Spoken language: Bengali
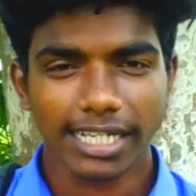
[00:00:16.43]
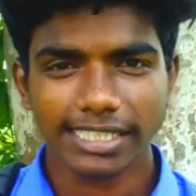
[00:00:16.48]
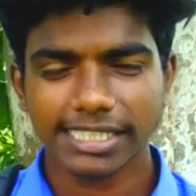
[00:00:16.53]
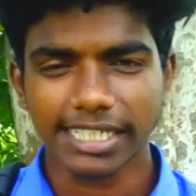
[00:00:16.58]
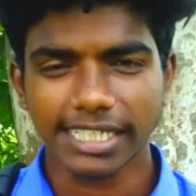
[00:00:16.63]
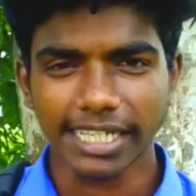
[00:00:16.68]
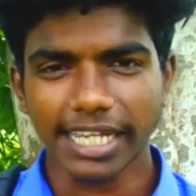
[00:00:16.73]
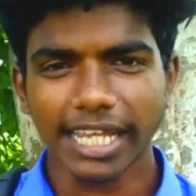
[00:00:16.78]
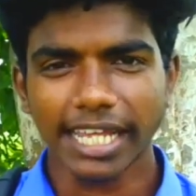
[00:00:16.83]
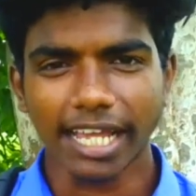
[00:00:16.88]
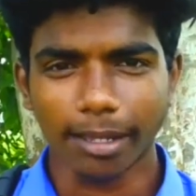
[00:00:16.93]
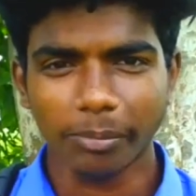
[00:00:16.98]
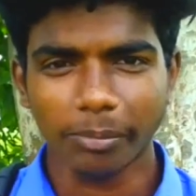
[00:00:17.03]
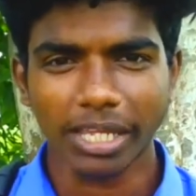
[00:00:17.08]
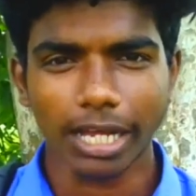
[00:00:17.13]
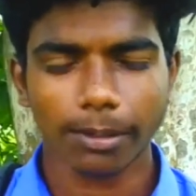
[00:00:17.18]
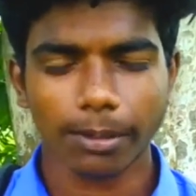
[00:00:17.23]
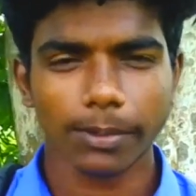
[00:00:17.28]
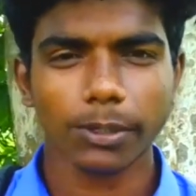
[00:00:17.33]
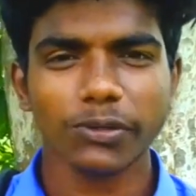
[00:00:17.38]
আজকে
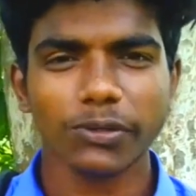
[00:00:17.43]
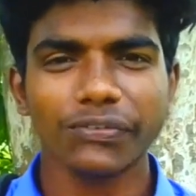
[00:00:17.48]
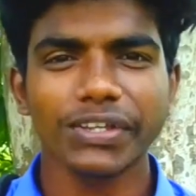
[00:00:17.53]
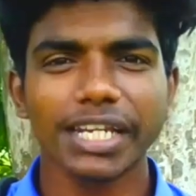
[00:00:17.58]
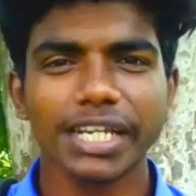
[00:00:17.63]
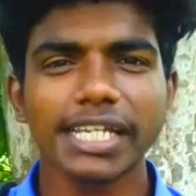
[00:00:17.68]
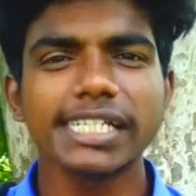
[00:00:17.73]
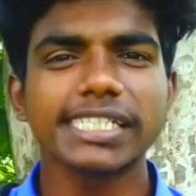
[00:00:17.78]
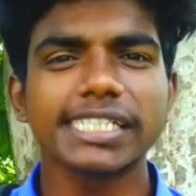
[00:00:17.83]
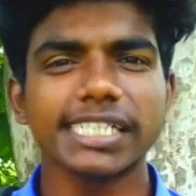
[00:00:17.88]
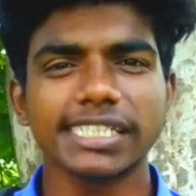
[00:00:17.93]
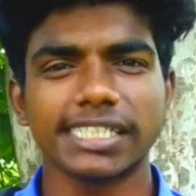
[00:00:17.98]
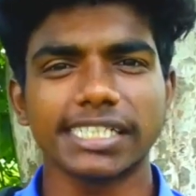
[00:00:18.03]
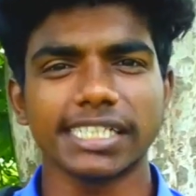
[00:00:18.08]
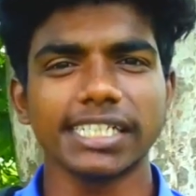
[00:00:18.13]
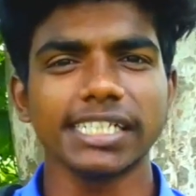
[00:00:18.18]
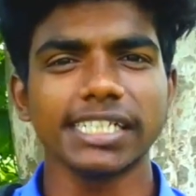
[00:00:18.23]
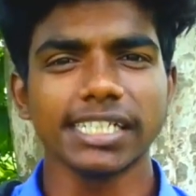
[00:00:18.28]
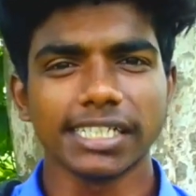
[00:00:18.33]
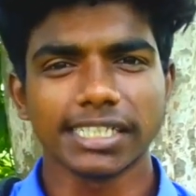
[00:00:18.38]
আমি আবারও ফিরে
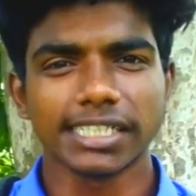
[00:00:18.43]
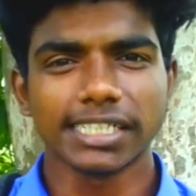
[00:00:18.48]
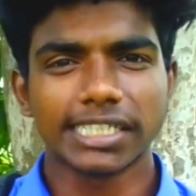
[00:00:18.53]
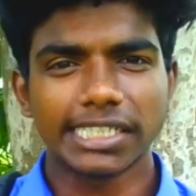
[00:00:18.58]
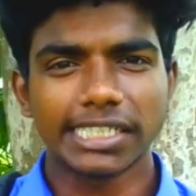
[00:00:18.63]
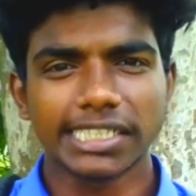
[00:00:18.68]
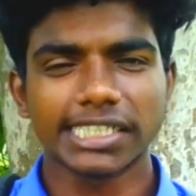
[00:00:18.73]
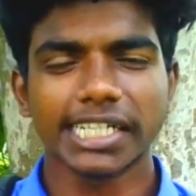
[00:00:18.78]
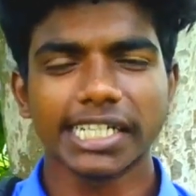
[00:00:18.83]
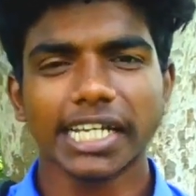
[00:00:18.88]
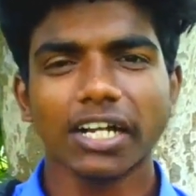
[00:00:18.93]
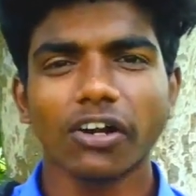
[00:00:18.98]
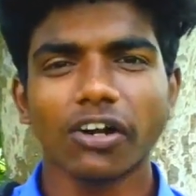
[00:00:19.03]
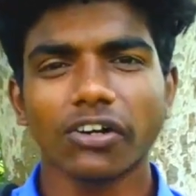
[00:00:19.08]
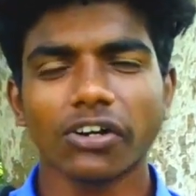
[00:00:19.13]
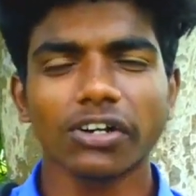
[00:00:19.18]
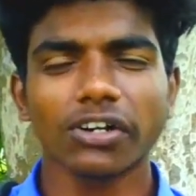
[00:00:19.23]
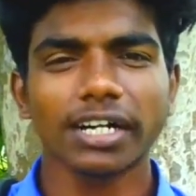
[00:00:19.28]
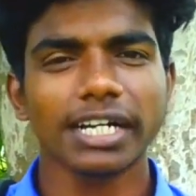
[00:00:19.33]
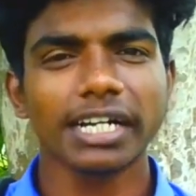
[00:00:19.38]
এসেছি সেই
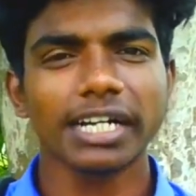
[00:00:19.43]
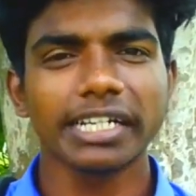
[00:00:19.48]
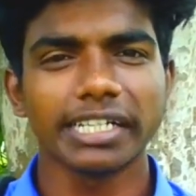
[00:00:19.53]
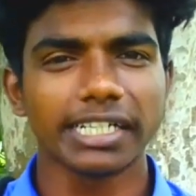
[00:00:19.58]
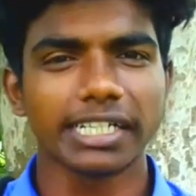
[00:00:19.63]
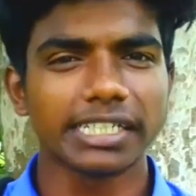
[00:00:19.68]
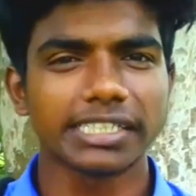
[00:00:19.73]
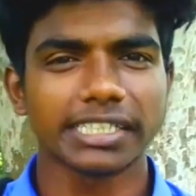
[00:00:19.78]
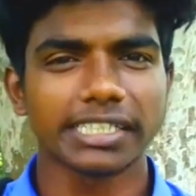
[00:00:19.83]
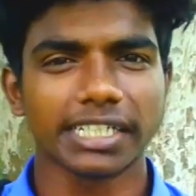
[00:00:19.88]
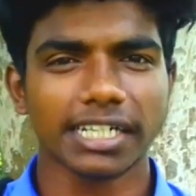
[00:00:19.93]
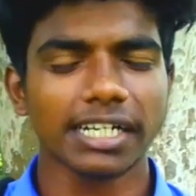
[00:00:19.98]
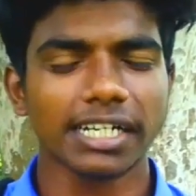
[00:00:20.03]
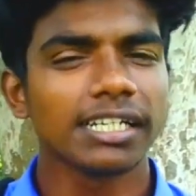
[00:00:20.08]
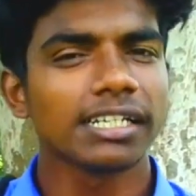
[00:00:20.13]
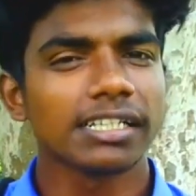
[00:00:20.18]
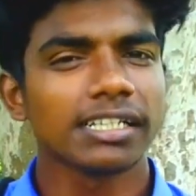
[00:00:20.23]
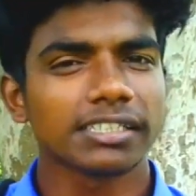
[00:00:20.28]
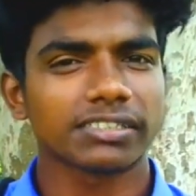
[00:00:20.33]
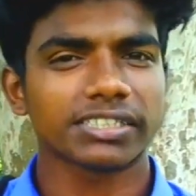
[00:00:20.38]
ঘটনাটা নিয়ে যেটা
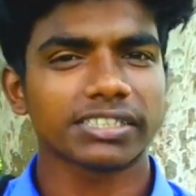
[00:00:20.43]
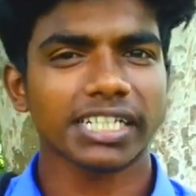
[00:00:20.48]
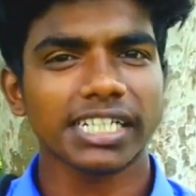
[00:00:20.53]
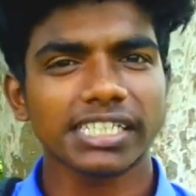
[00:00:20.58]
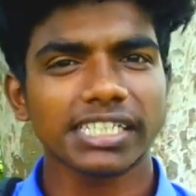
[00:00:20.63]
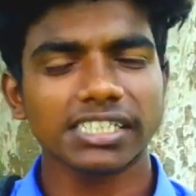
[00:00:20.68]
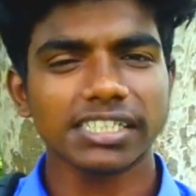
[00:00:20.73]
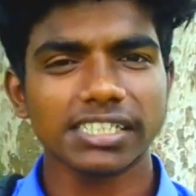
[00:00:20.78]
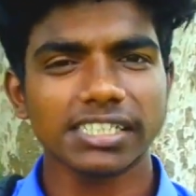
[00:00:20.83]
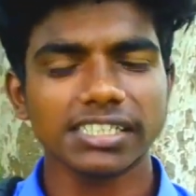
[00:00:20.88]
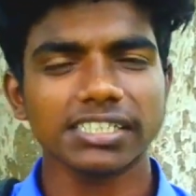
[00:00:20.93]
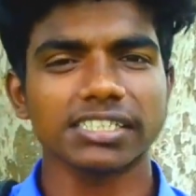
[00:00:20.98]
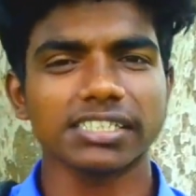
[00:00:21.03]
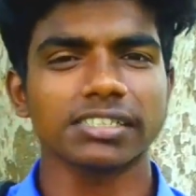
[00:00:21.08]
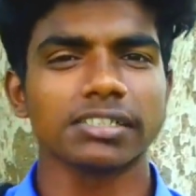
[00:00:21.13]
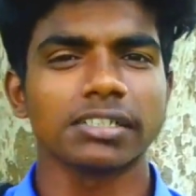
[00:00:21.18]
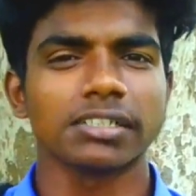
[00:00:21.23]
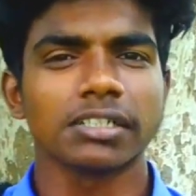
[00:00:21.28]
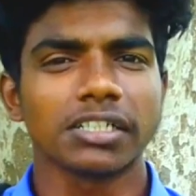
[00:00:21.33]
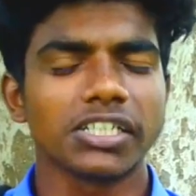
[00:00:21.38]
ক্রাইস্টার্স
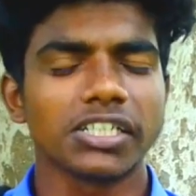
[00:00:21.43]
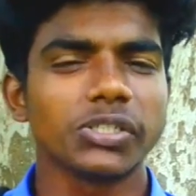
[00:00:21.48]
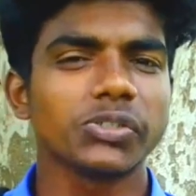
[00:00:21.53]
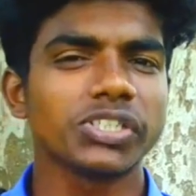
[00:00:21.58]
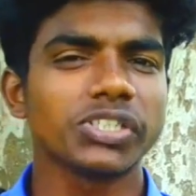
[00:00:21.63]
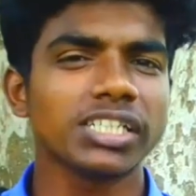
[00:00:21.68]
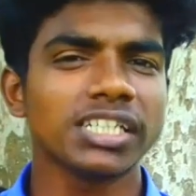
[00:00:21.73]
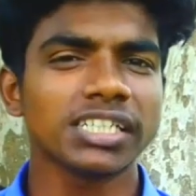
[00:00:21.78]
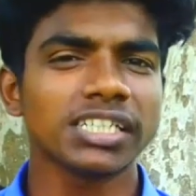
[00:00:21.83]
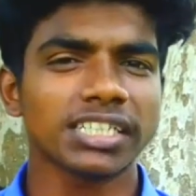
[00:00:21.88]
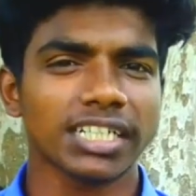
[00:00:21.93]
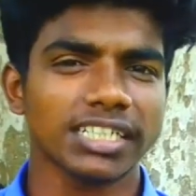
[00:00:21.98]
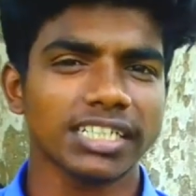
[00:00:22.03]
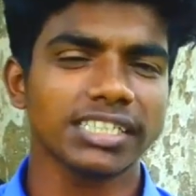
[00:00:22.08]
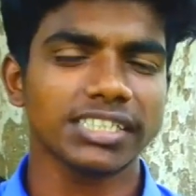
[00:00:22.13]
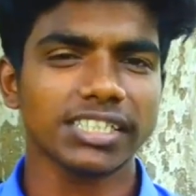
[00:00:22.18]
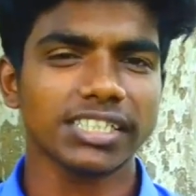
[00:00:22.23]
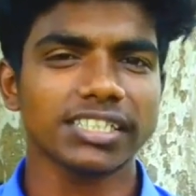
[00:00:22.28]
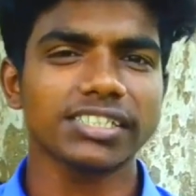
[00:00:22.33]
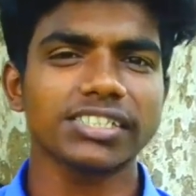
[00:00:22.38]
নিউজিল্যান্ড
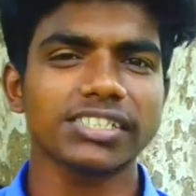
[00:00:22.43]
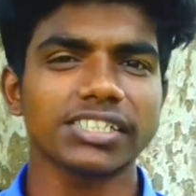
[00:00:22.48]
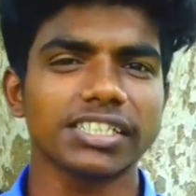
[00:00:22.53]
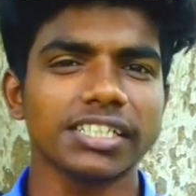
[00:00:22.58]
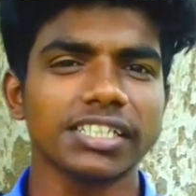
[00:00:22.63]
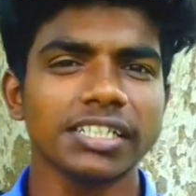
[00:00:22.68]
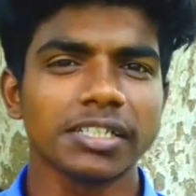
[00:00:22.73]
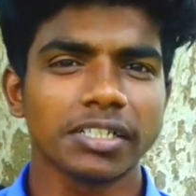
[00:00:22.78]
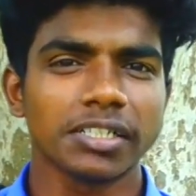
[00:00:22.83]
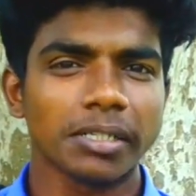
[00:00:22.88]
ক্রাইস্টার্সে